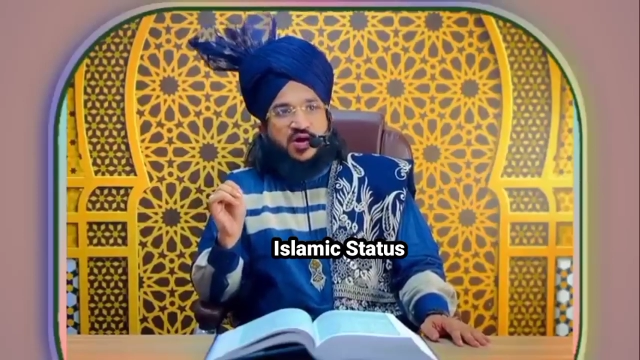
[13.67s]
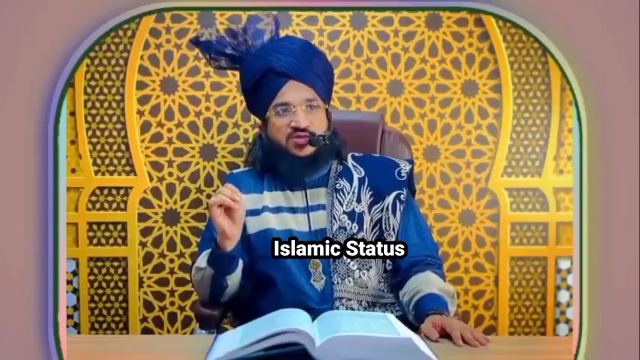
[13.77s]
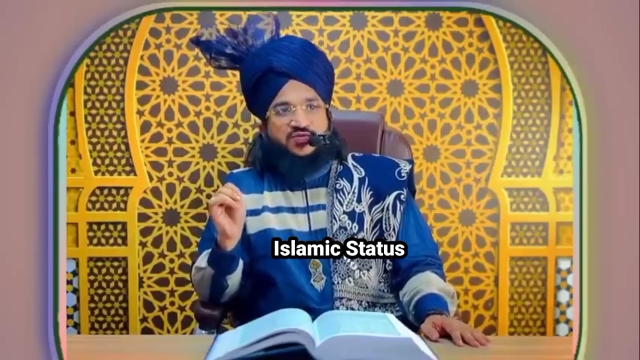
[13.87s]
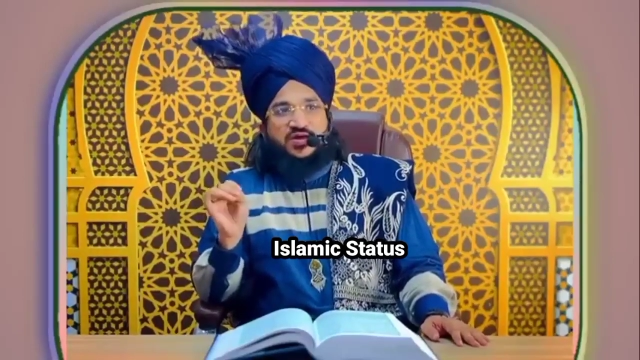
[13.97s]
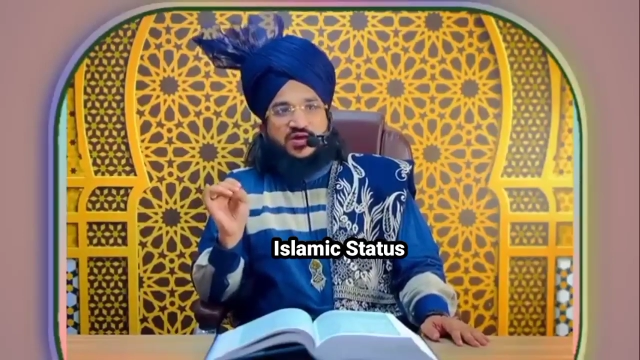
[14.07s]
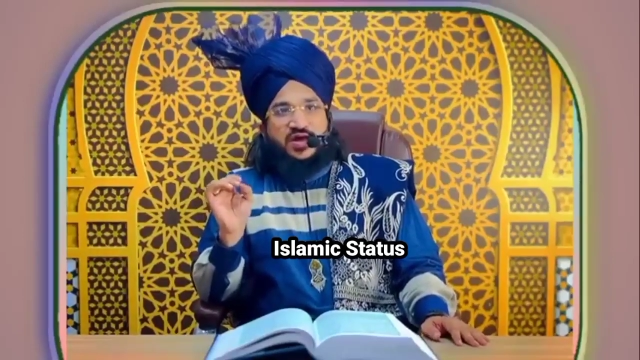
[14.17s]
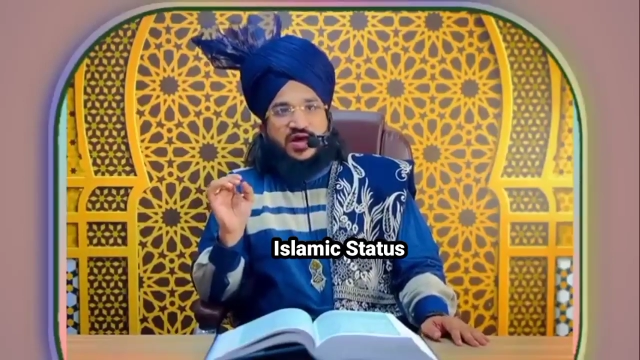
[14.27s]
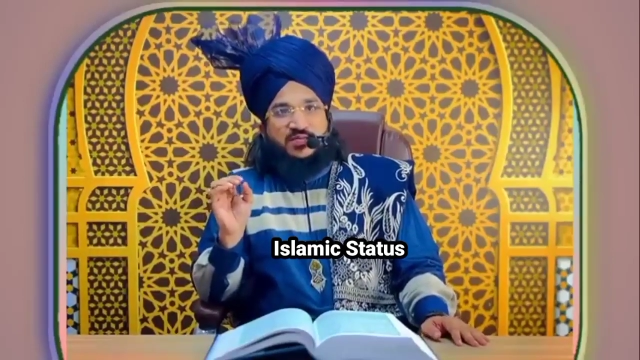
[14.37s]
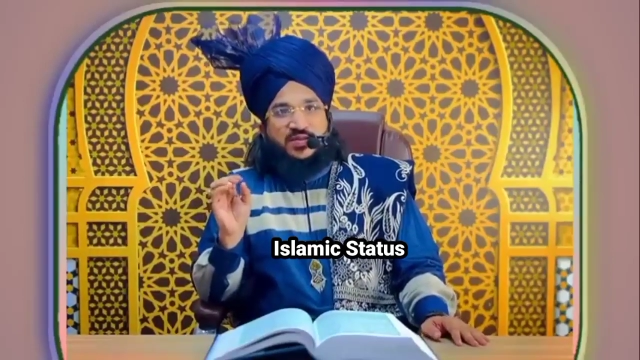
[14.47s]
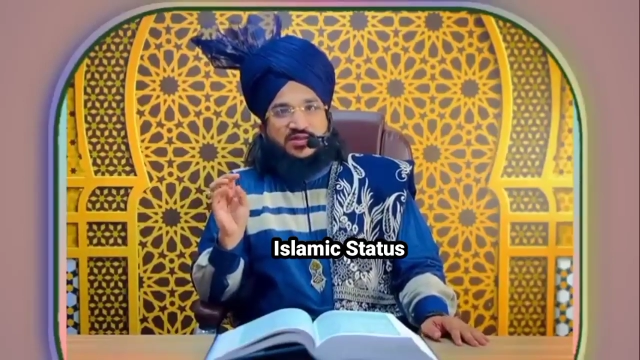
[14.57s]
पाँचवें
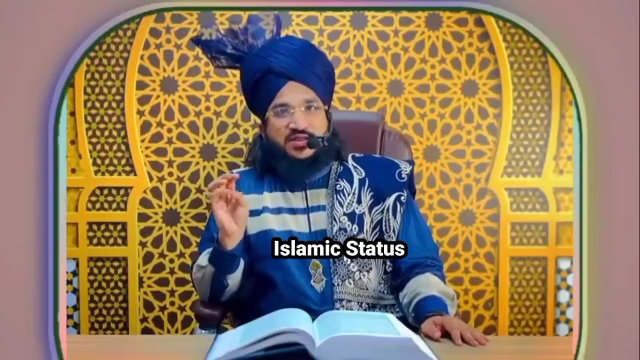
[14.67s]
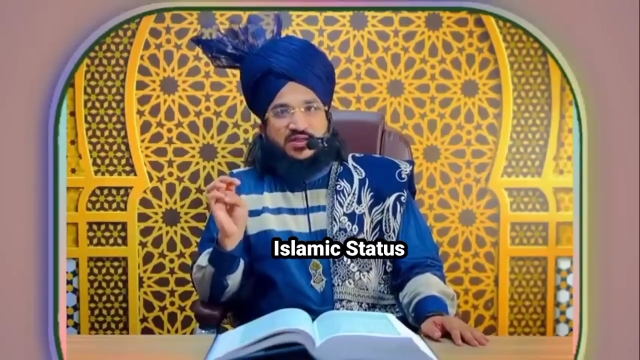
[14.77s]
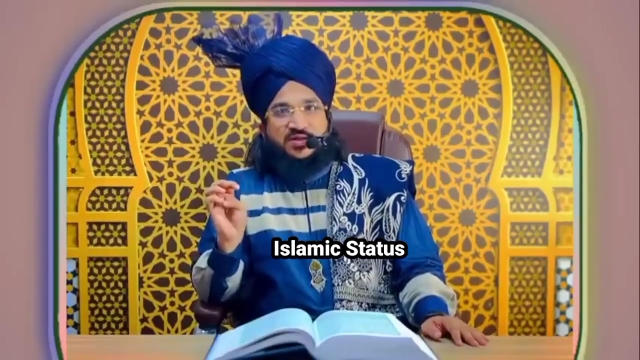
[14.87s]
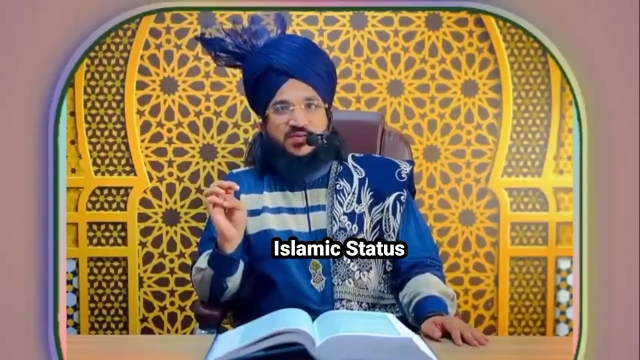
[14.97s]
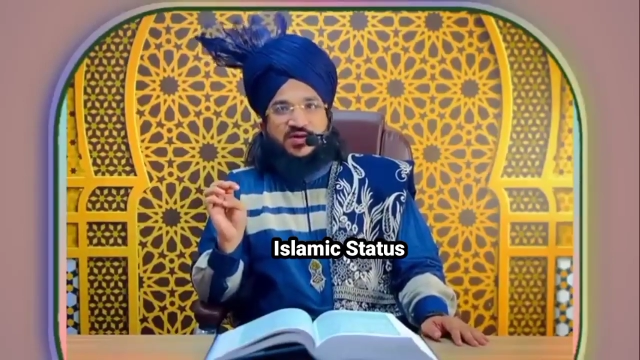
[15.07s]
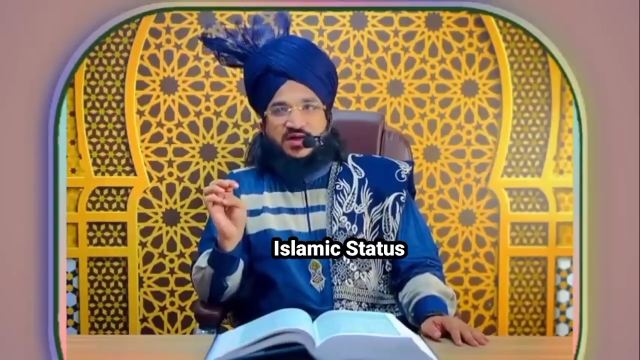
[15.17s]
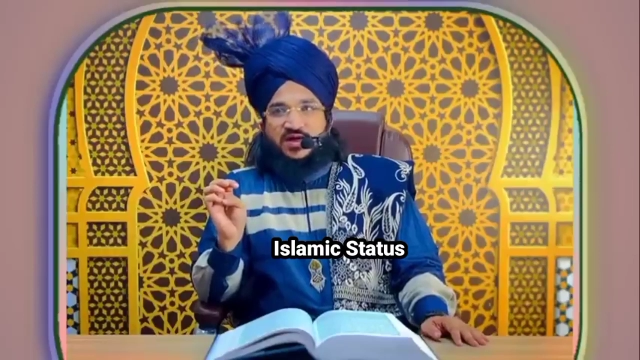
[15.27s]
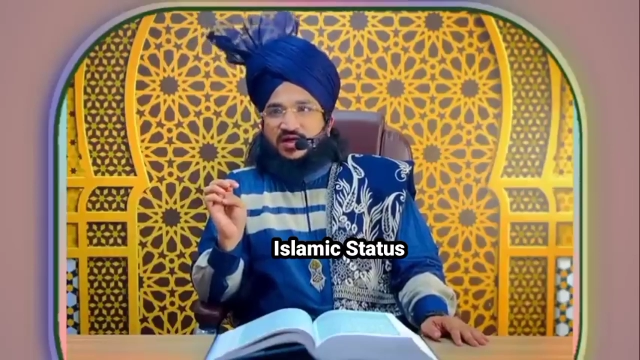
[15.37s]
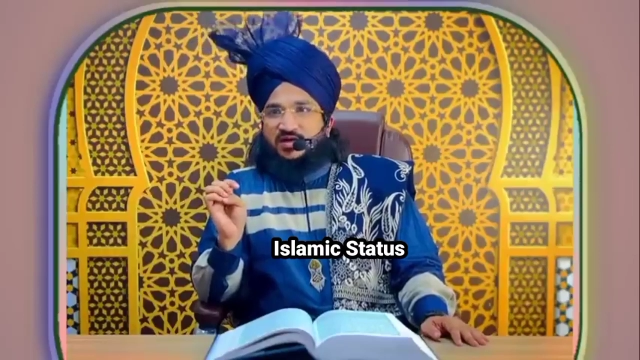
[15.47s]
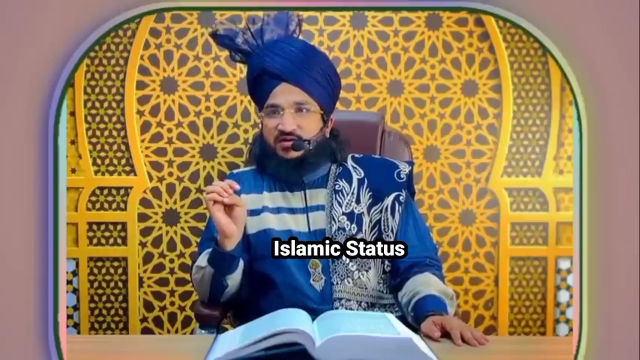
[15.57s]
क़यामत के दिन पर
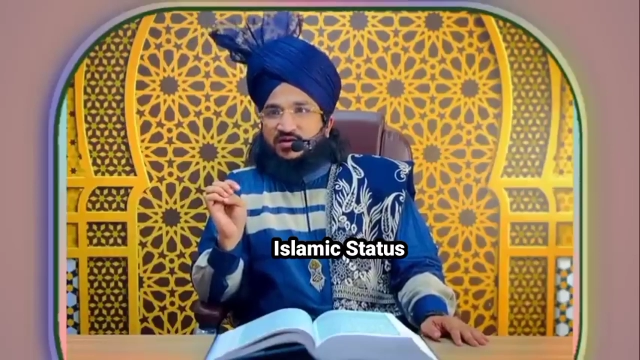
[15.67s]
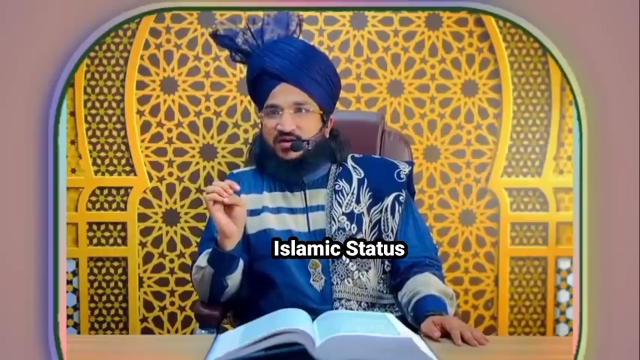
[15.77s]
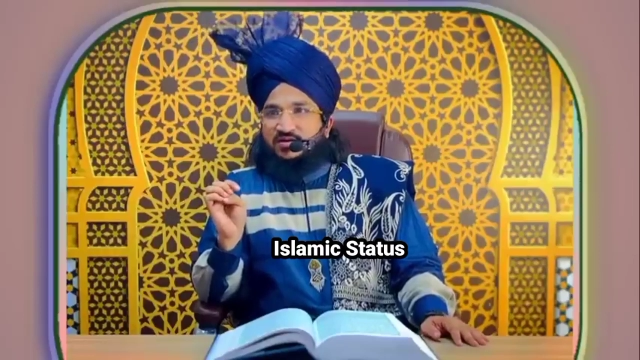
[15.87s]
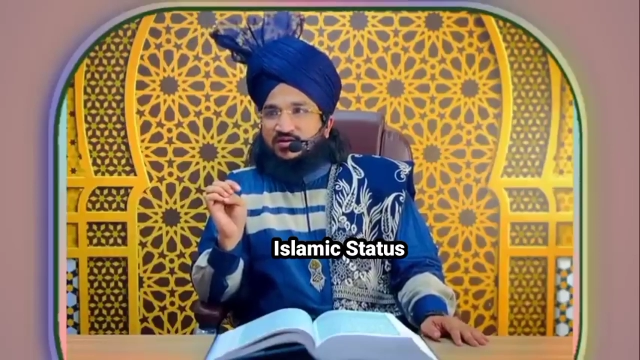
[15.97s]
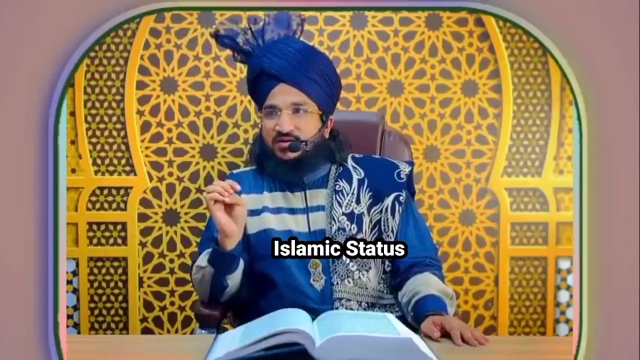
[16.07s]
यकीन रखना